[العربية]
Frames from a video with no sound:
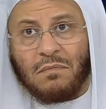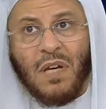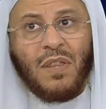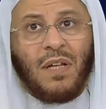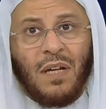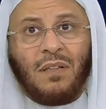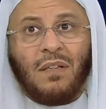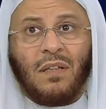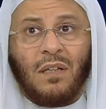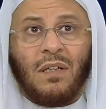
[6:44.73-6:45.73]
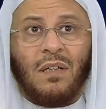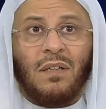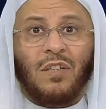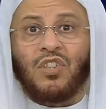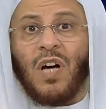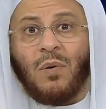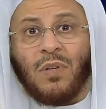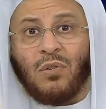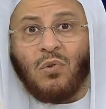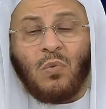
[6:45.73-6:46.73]
مثلا
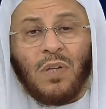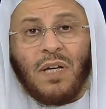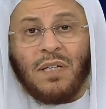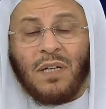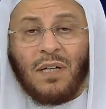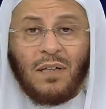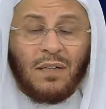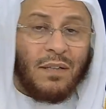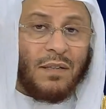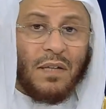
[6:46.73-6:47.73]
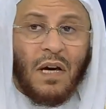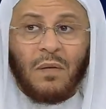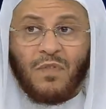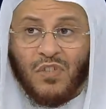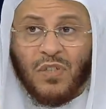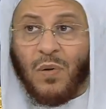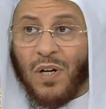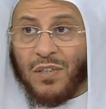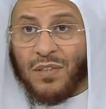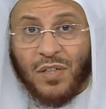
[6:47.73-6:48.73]
تشاوره تقول والله انا راغب في
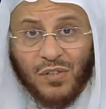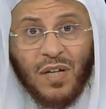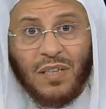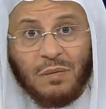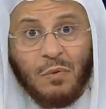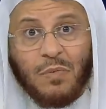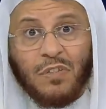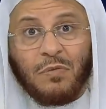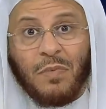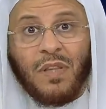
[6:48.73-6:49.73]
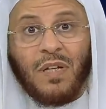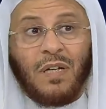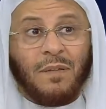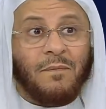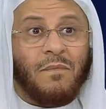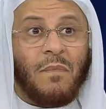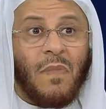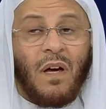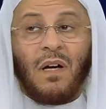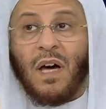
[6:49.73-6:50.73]
الزواج تنصحني ببنت مثلا
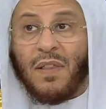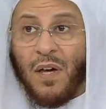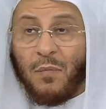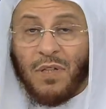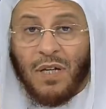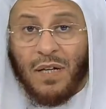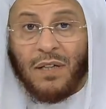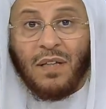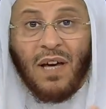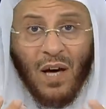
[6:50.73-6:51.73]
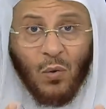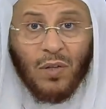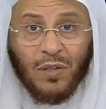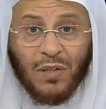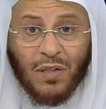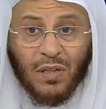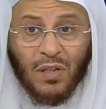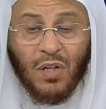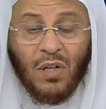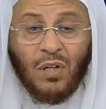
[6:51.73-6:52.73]
اذهب الى اين تحاول انك
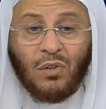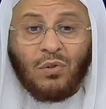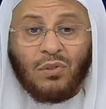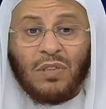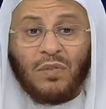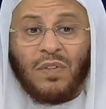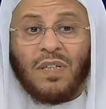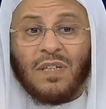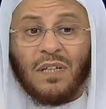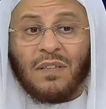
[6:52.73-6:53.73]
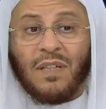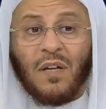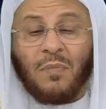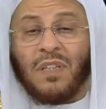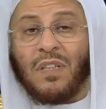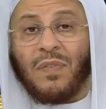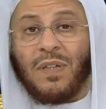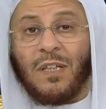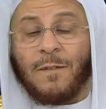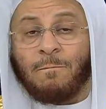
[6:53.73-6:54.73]
تعطيه فكره رغبتك
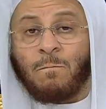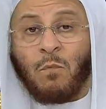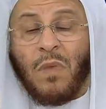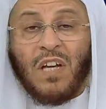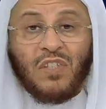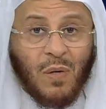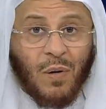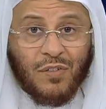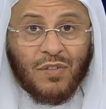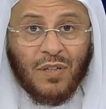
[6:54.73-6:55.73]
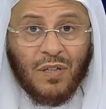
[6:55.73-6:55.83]
في الزواج